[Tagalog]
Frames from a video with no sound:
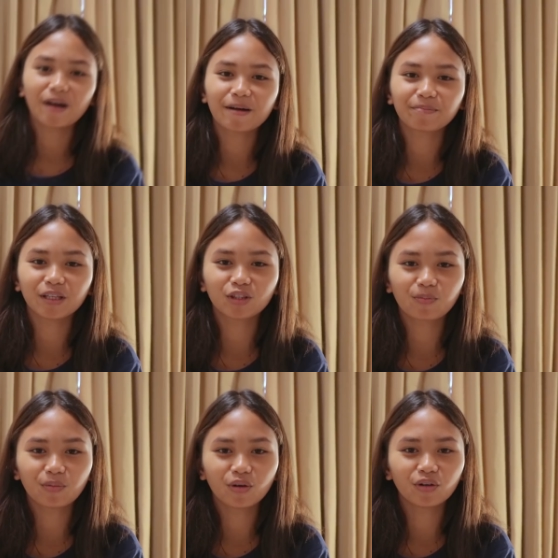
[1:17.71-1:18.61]
Pang-pito
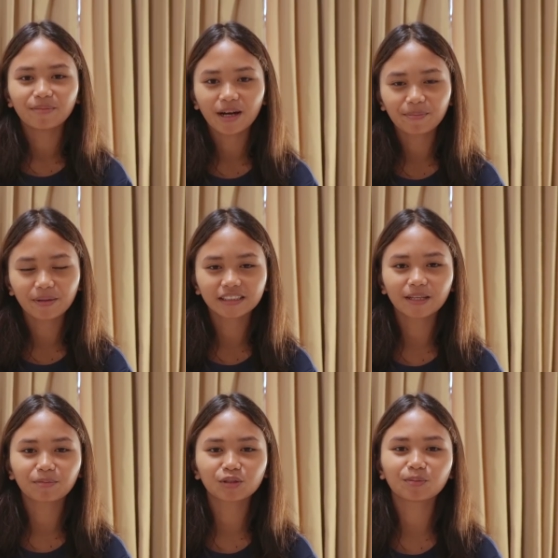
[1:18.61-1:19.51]
po,
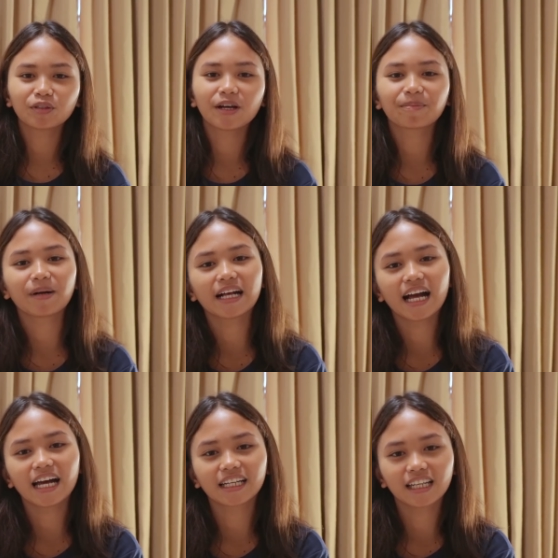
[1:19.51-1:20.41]
makapagtapos po ng
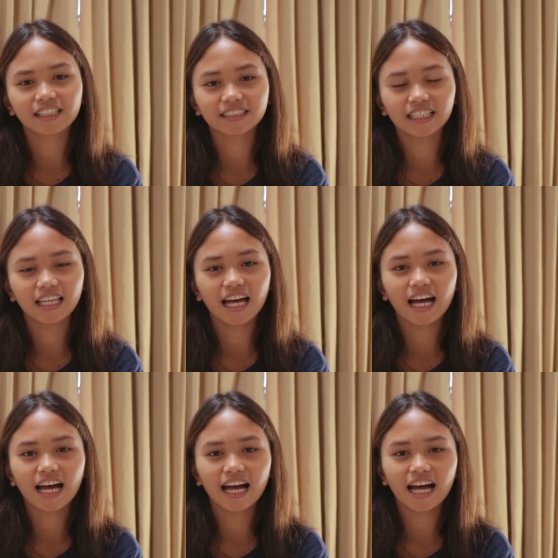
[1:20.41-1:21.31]
pag-aaral
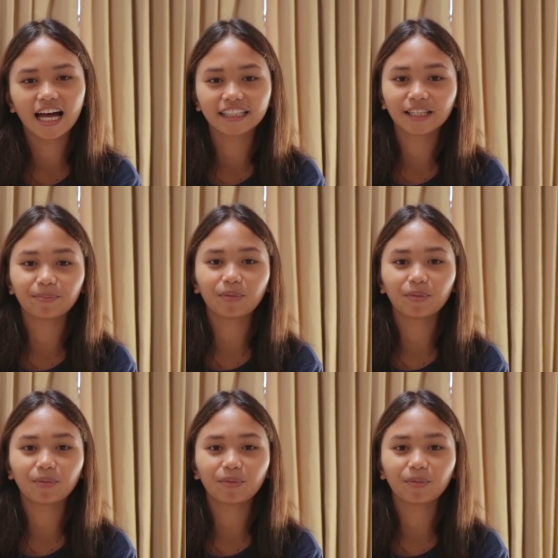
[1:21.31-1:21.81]
sila ate